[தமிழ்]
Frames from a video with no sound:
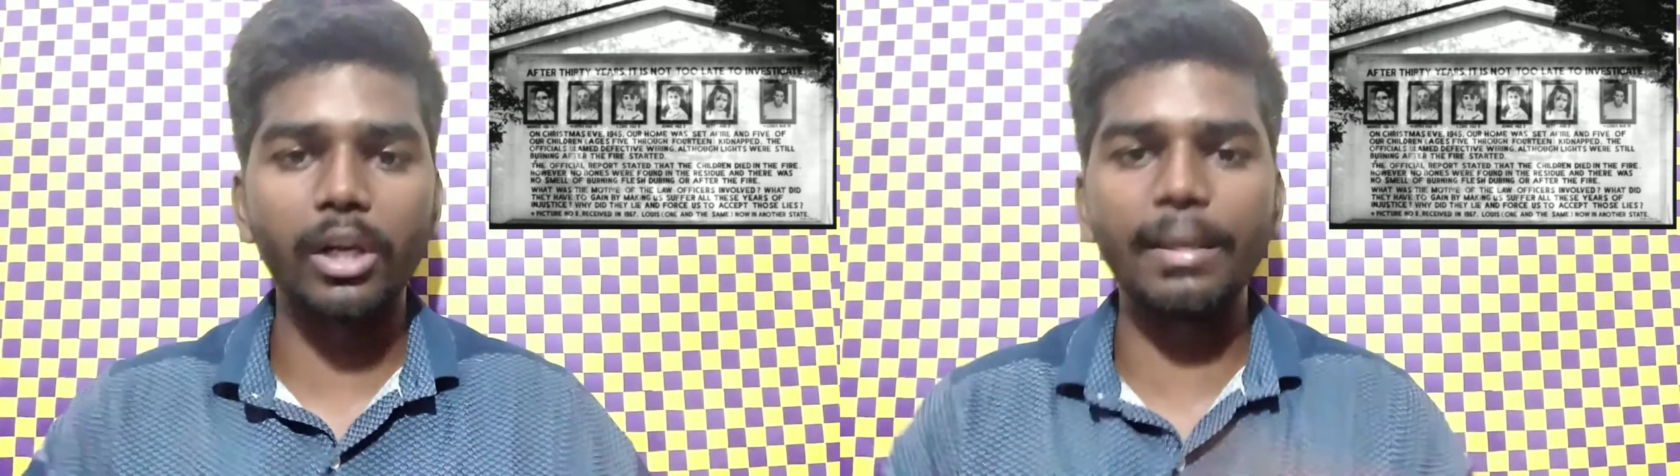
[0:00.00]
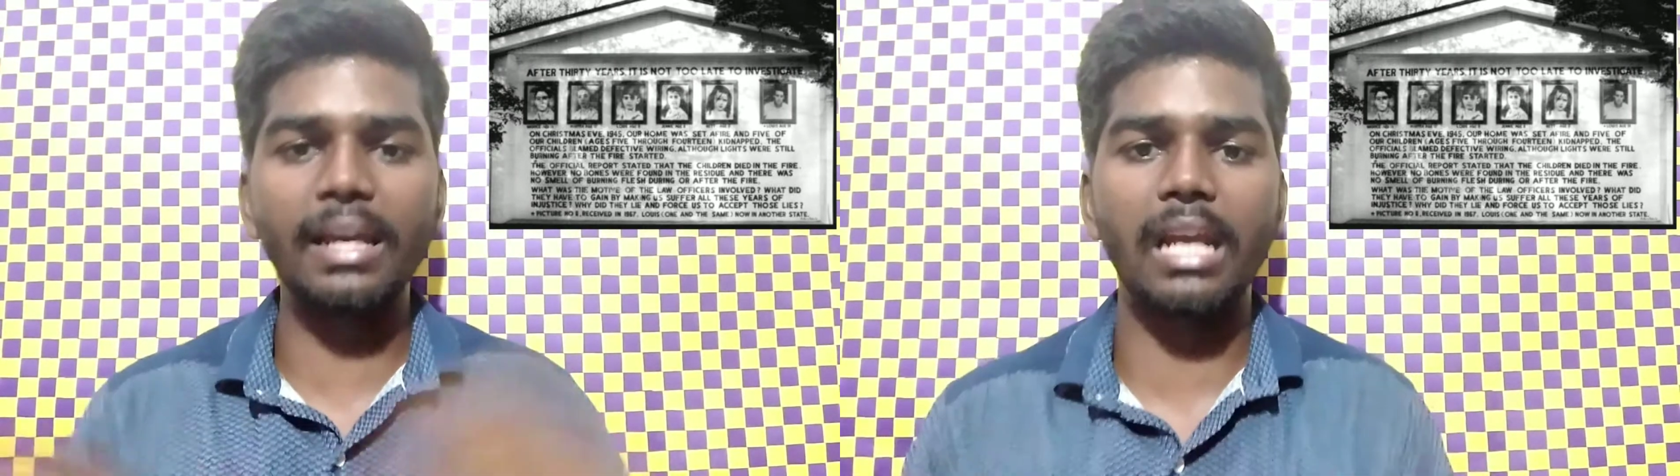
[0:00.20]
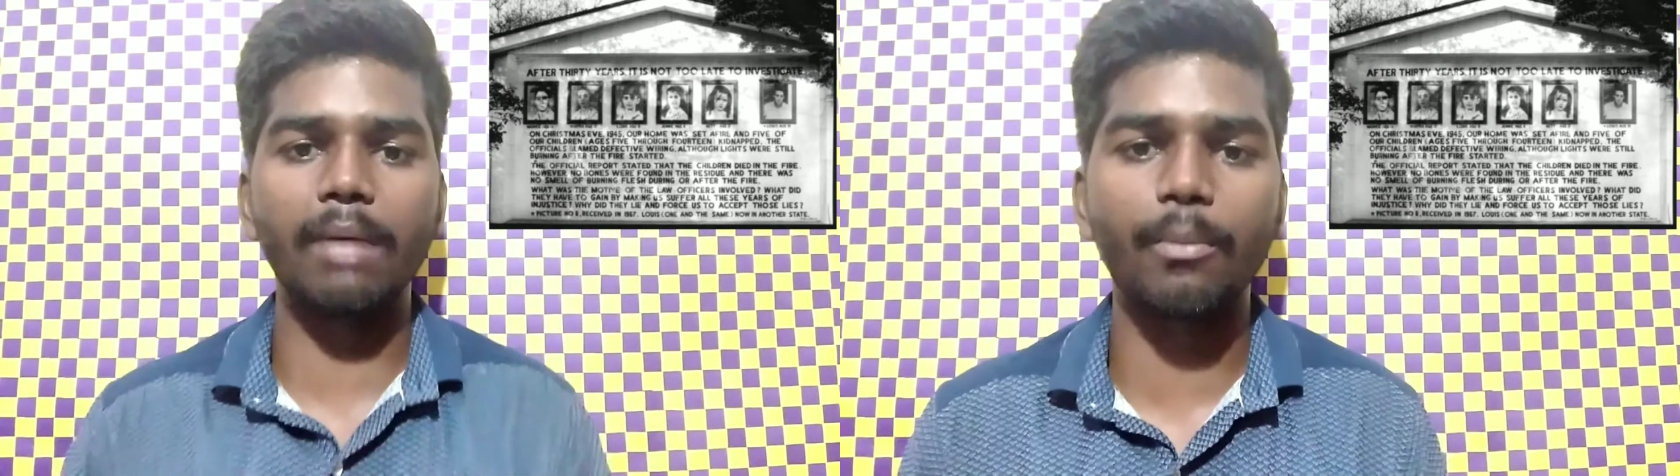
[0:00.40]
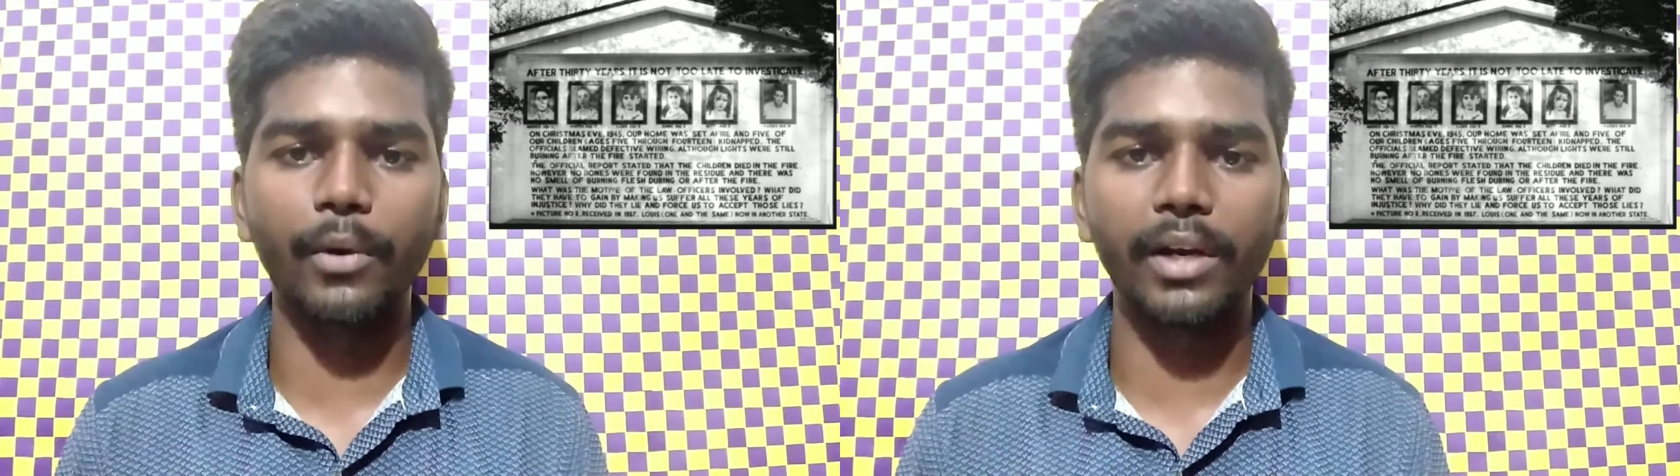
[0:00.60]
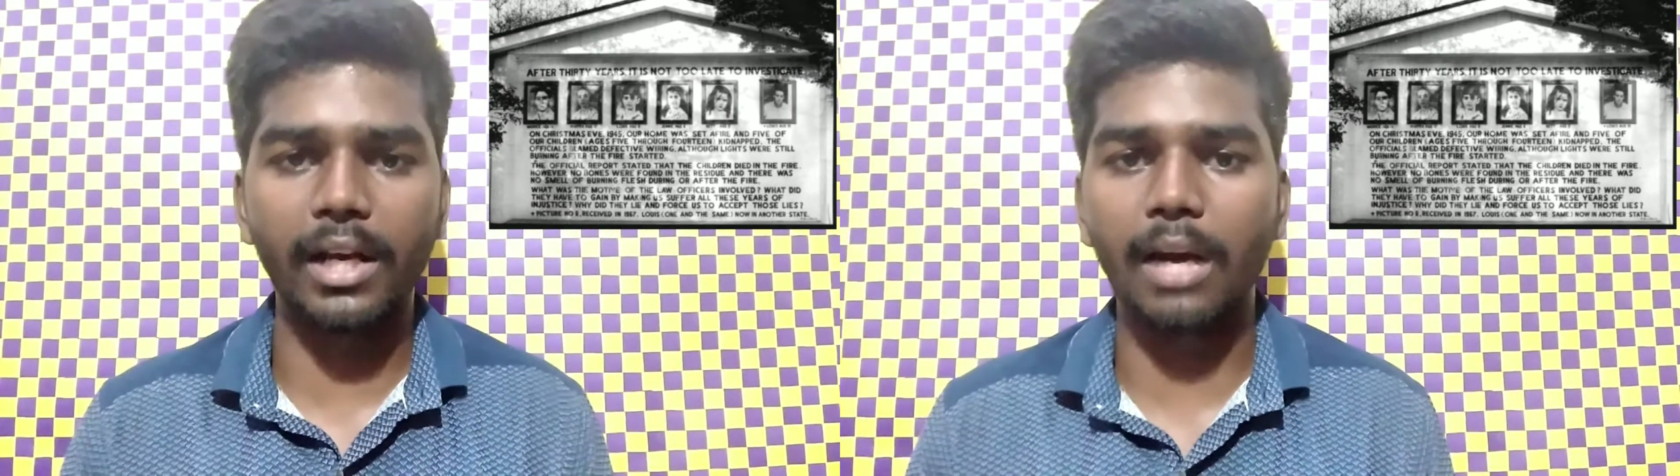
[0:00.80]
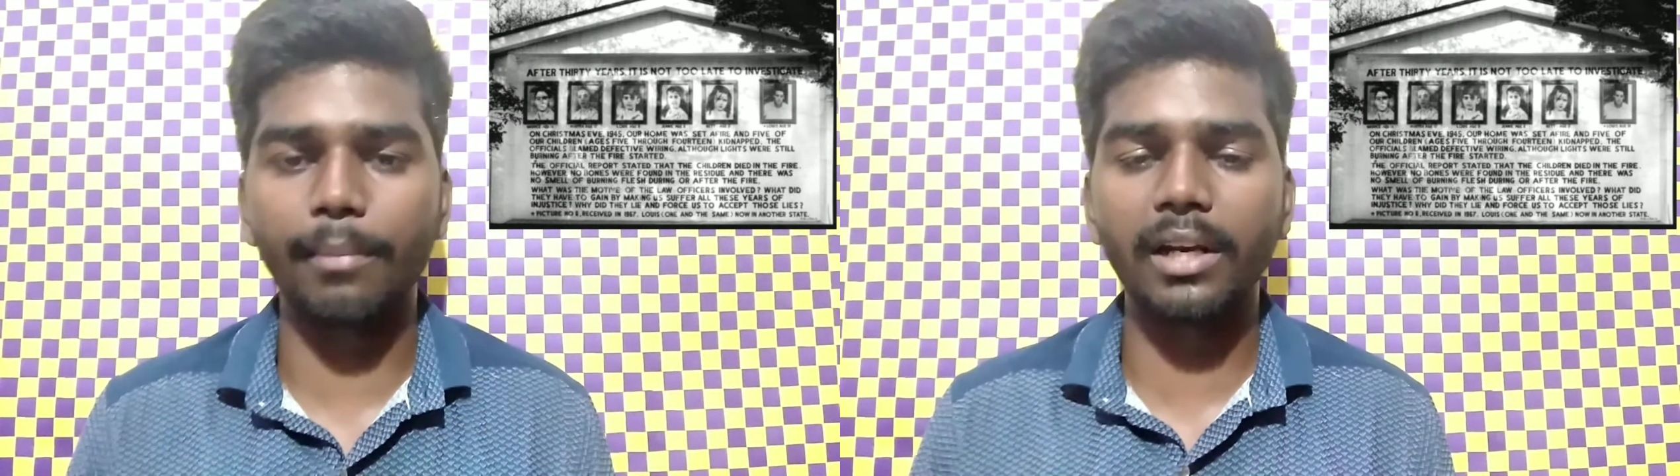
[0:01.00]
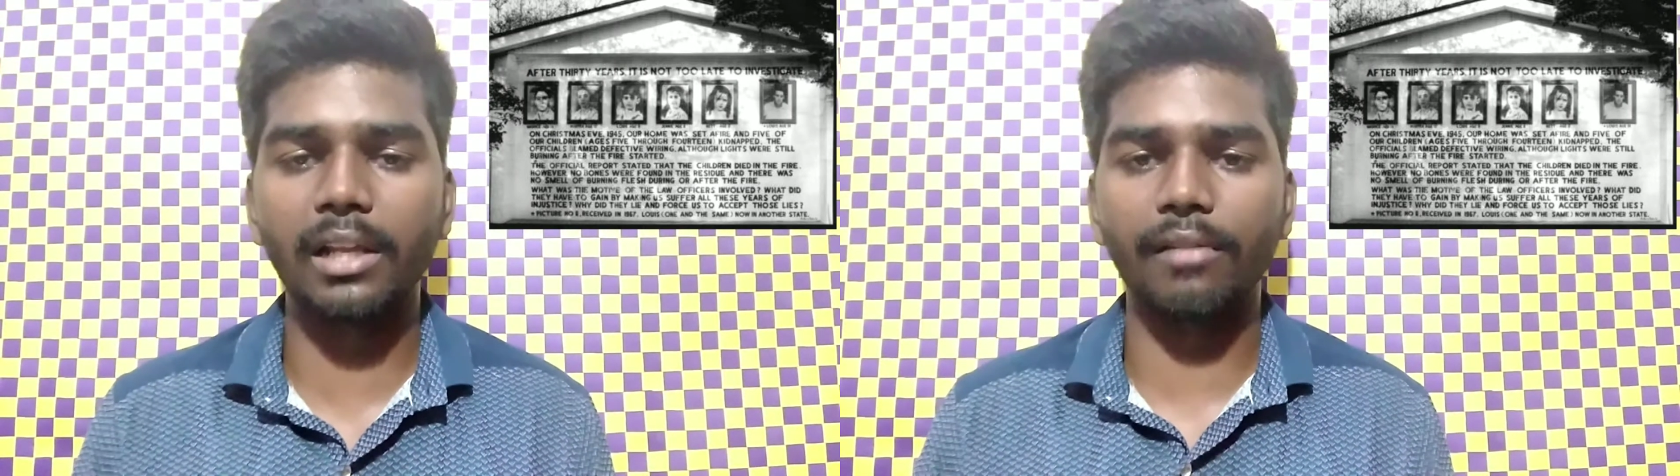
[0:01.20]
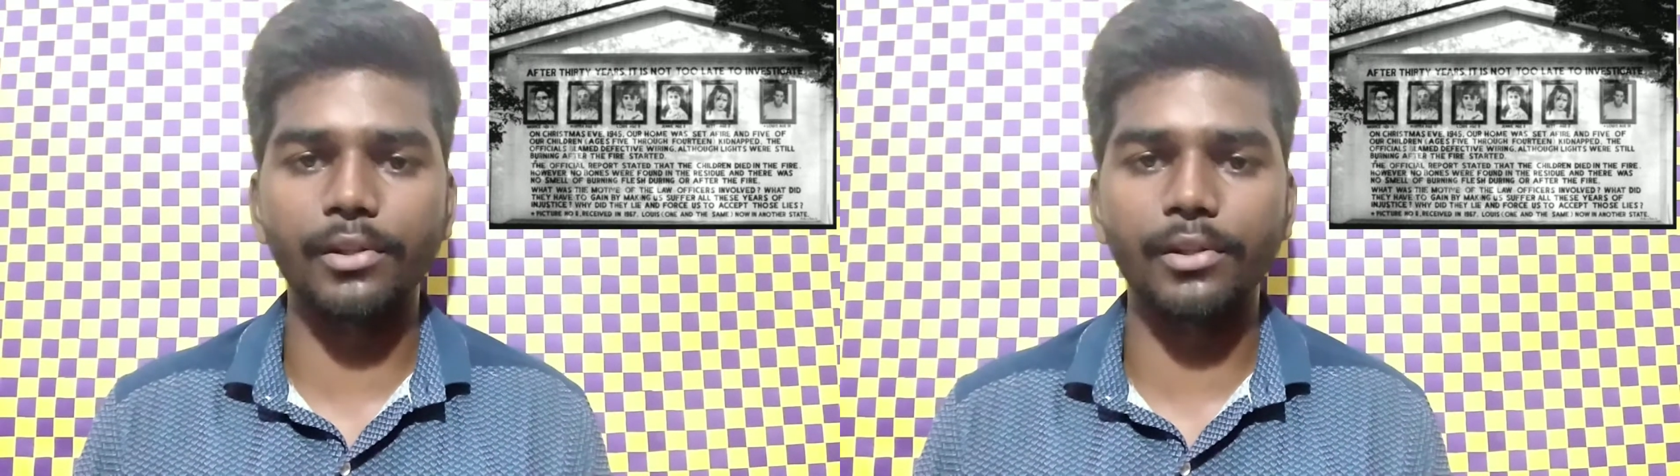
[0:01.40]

ஒன்றுமே இல்லாமல் போயிட்டாங்க அப்படின்றத